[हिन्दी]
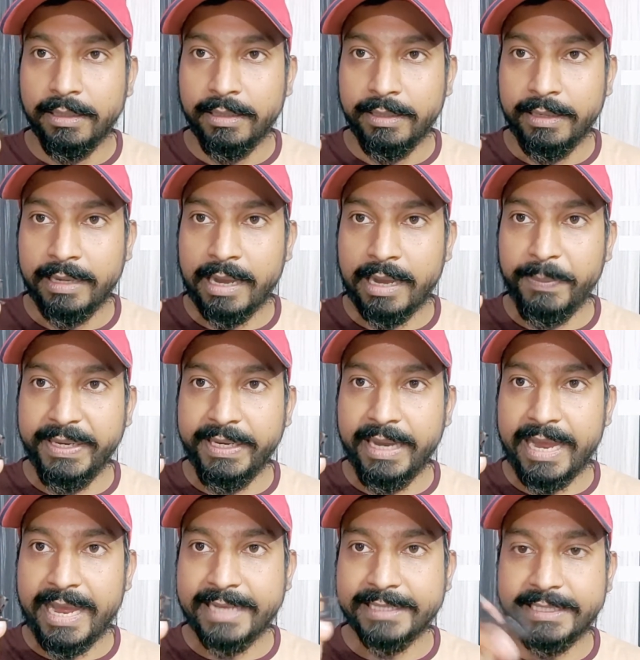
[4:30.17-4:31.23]
यहाँ पे ये
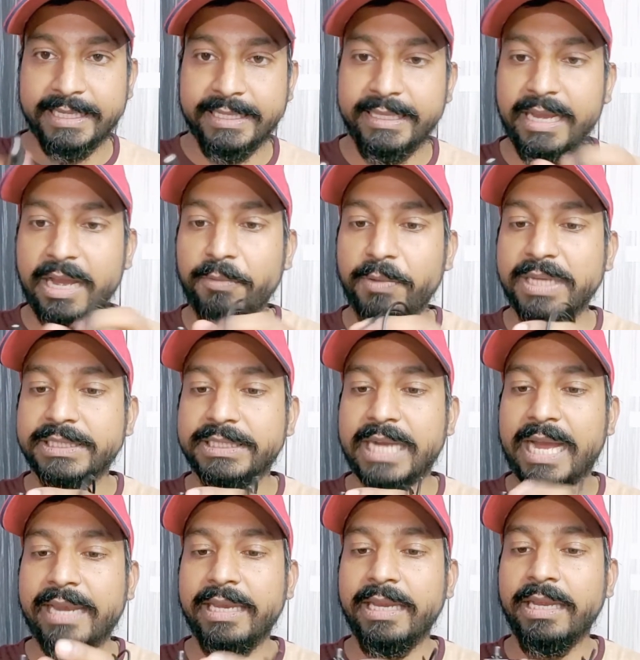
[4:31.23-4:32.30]
ऐसे दिया हुआ
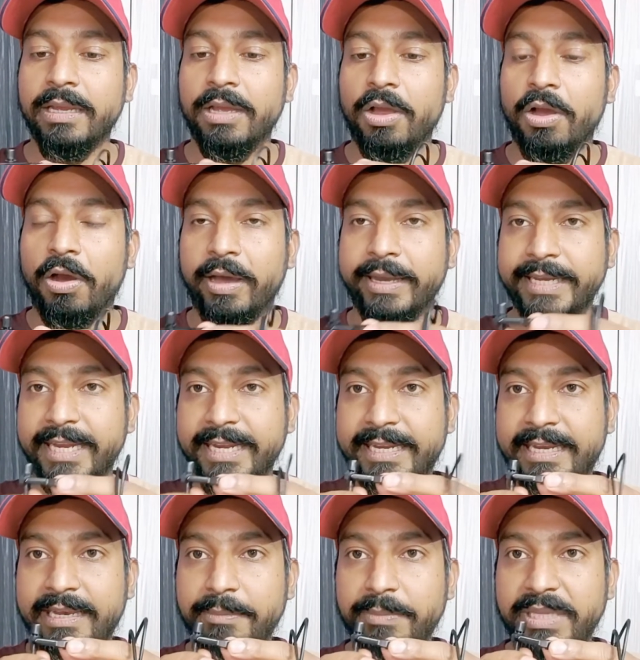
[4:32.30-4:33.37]
जाली और ये
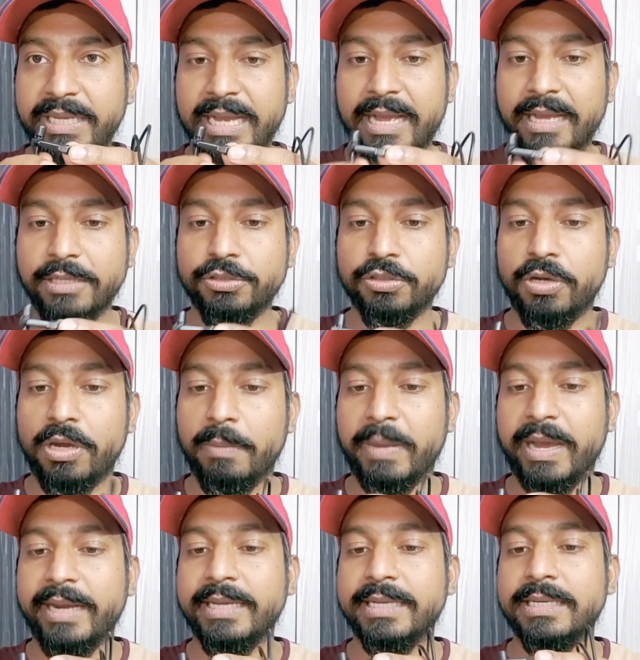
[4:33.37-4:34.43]
क्लिप दिया है जो
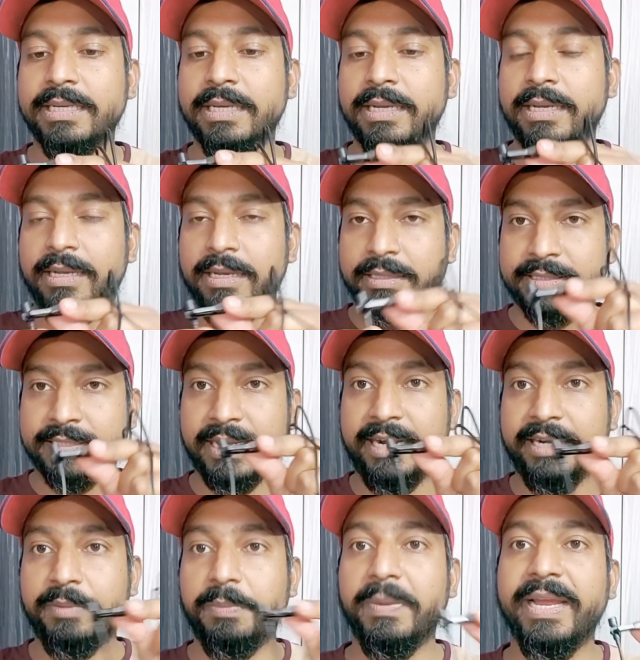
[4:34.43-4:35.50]
हमारे
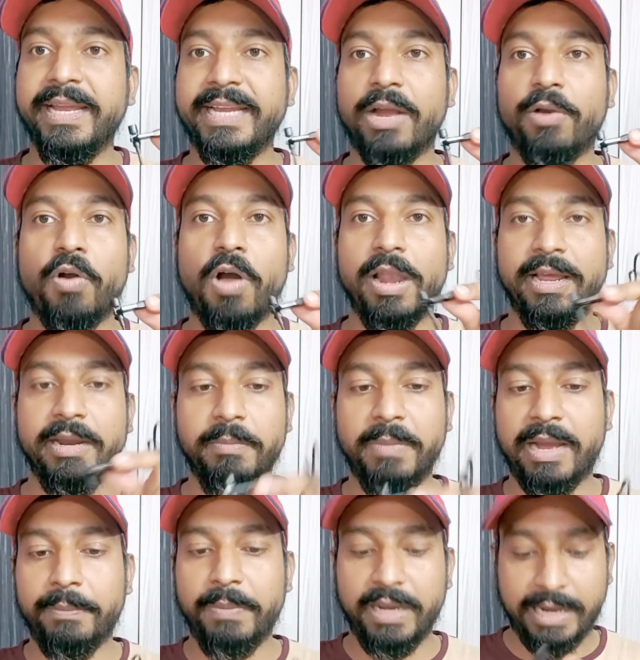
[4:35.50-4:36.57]
शर्ट में या कॉलर
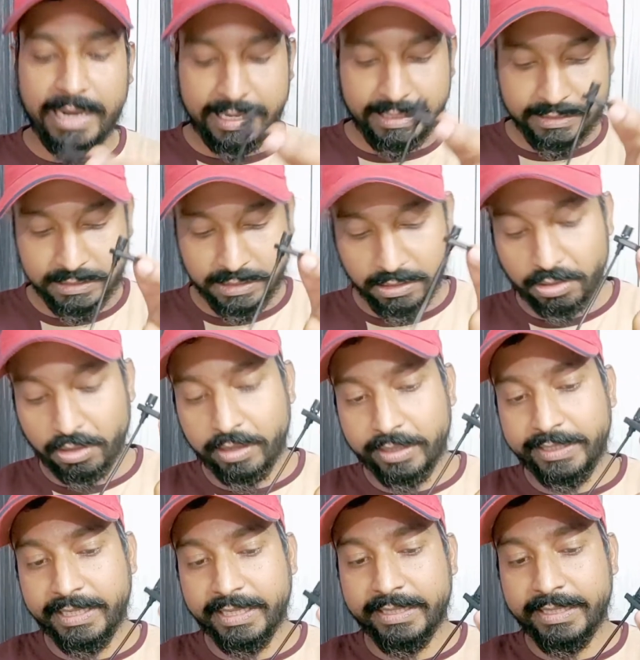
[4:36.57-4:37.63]
में आप लगा लीजिए
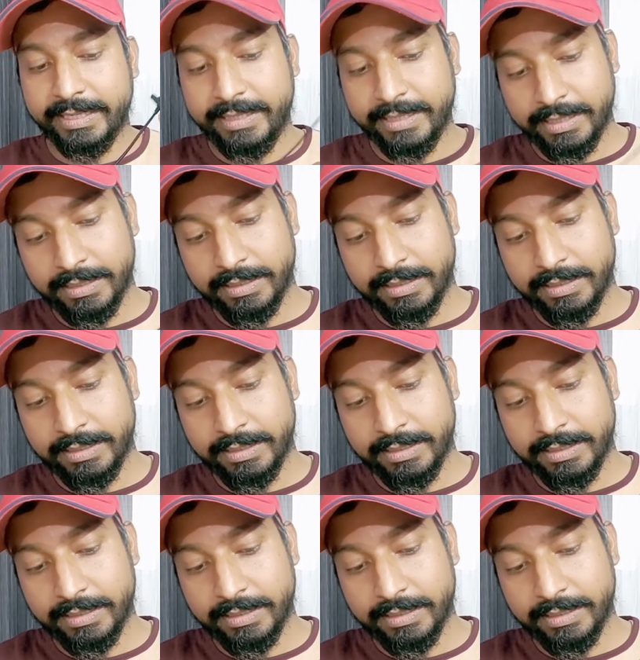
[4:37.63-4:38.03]
और ये देखिए